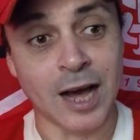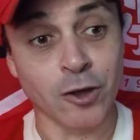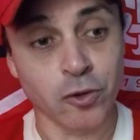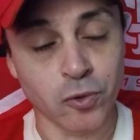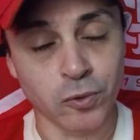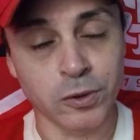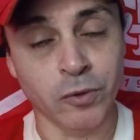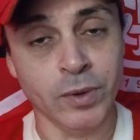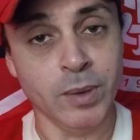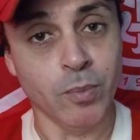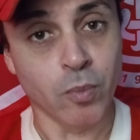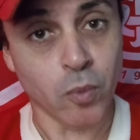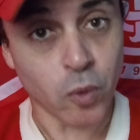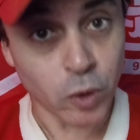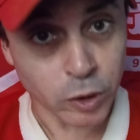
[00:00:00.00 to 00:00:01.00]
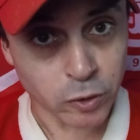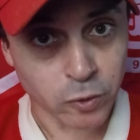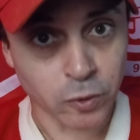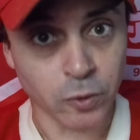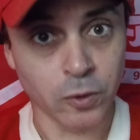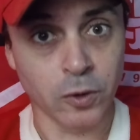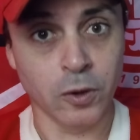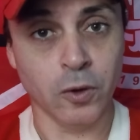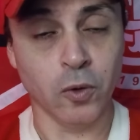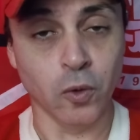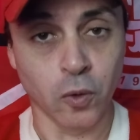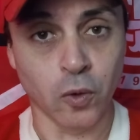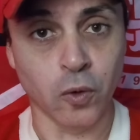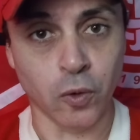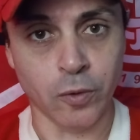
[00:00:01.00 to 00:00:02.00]
ajudam e muito
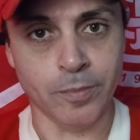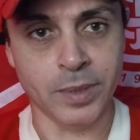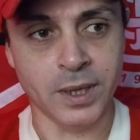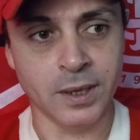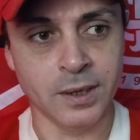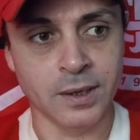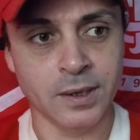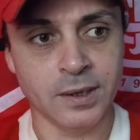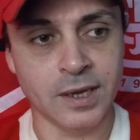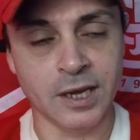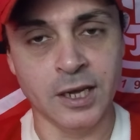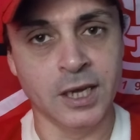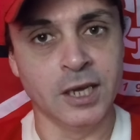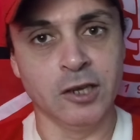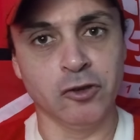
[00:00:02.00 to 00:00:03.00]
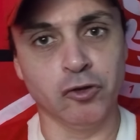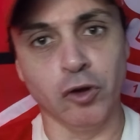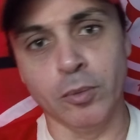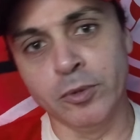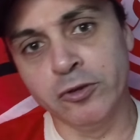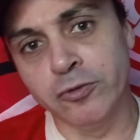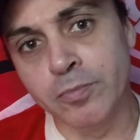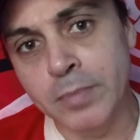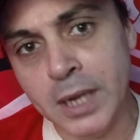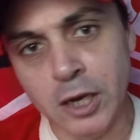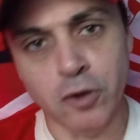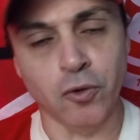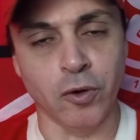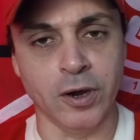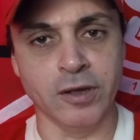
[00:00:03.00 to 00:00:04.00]
o clube. Né? Somos
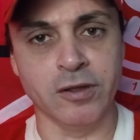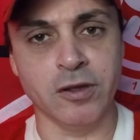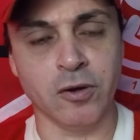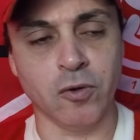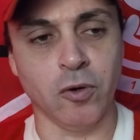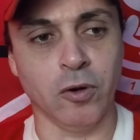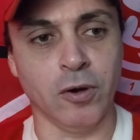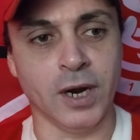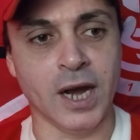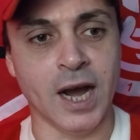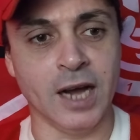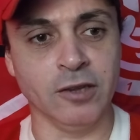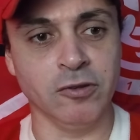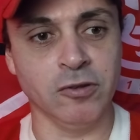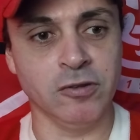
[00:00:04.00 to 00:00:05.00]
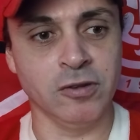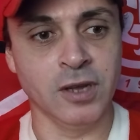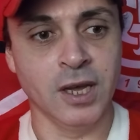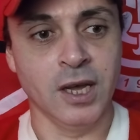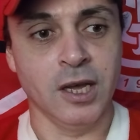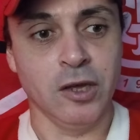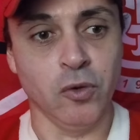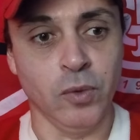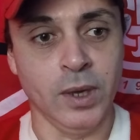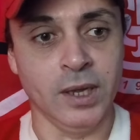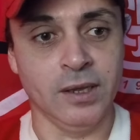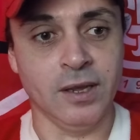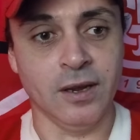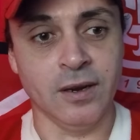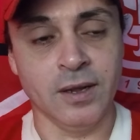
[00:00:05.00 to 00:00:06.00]
milhões de colorados e o
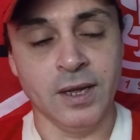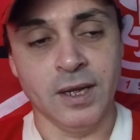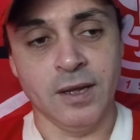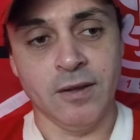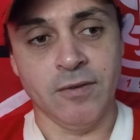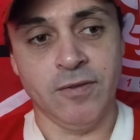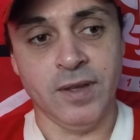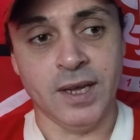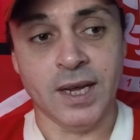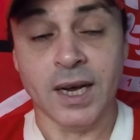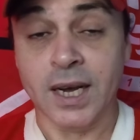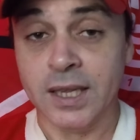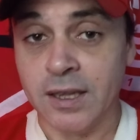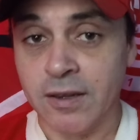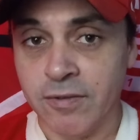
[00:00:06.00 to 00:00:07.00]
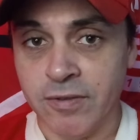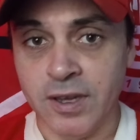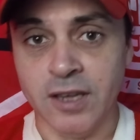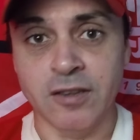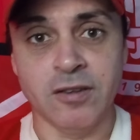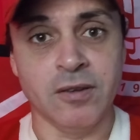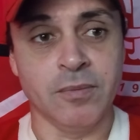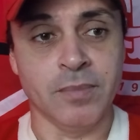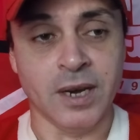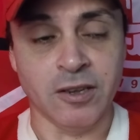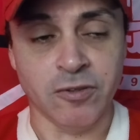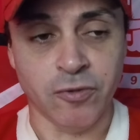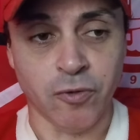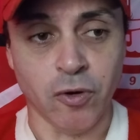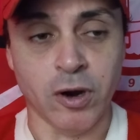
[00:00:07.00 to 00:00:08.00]
Inter fica cada vez
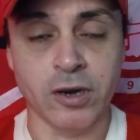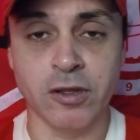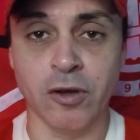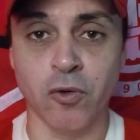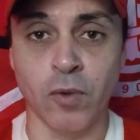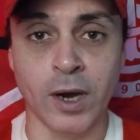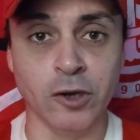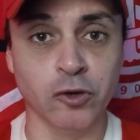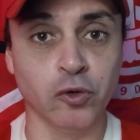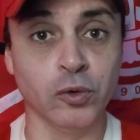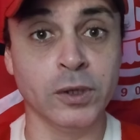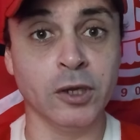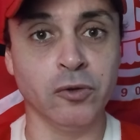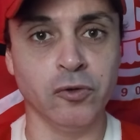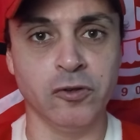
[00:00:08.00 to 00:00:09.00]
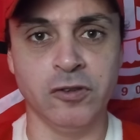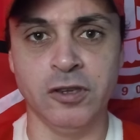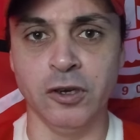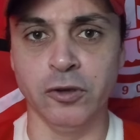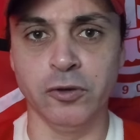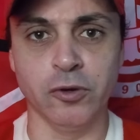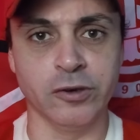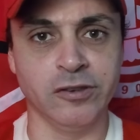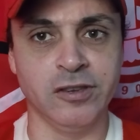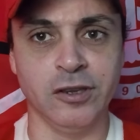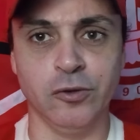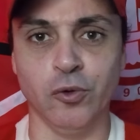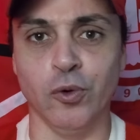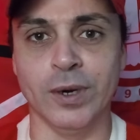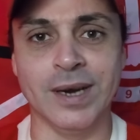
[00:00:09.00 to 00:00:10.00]
mais forte com a ajuda do seu
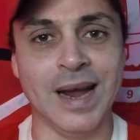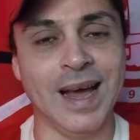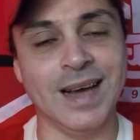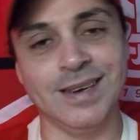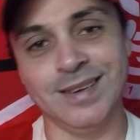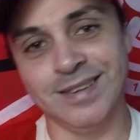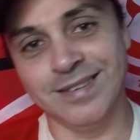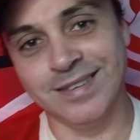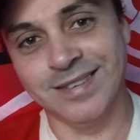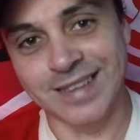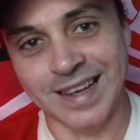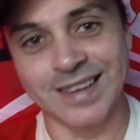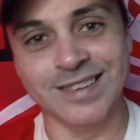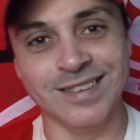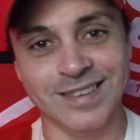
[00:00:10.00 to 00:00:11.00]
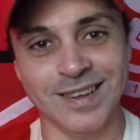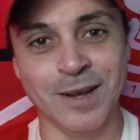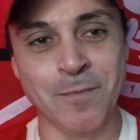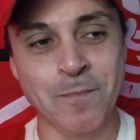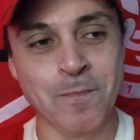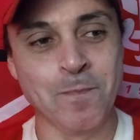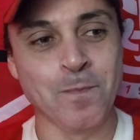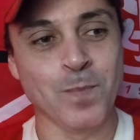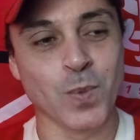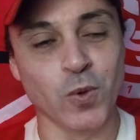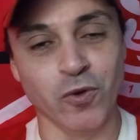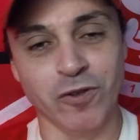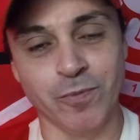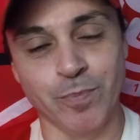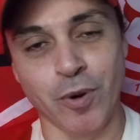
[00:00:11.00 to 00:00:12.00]
torcedor. Né? A essência
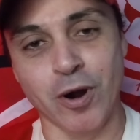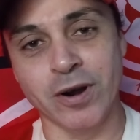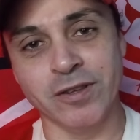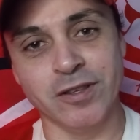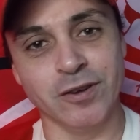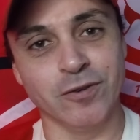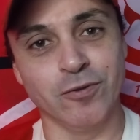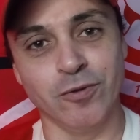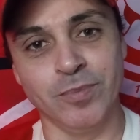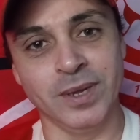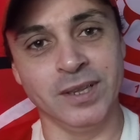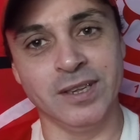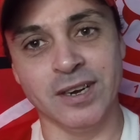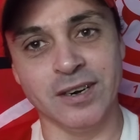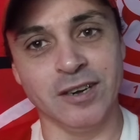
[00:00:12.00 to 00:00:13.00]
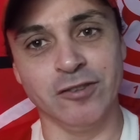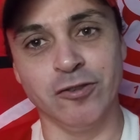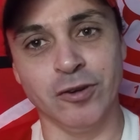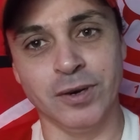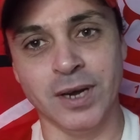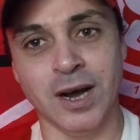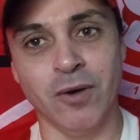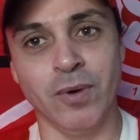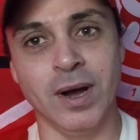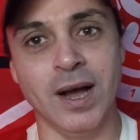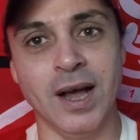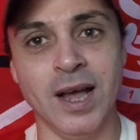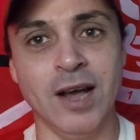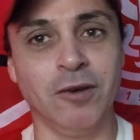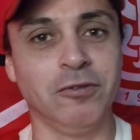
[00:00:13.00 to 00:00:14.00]
do Esporte Clube Internacional
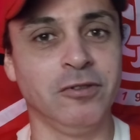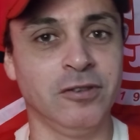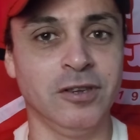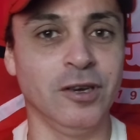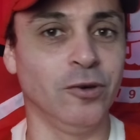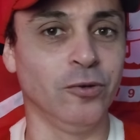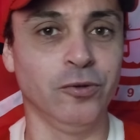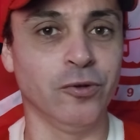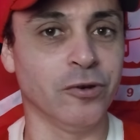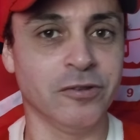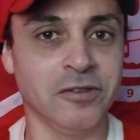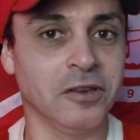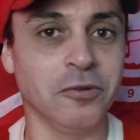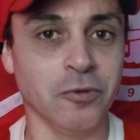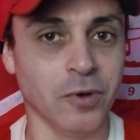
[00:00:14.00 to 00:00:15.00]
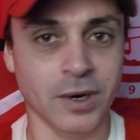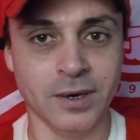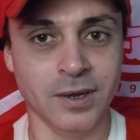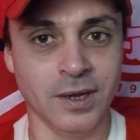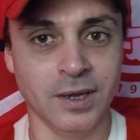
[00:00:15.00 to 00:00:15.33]
é o seu torcedor,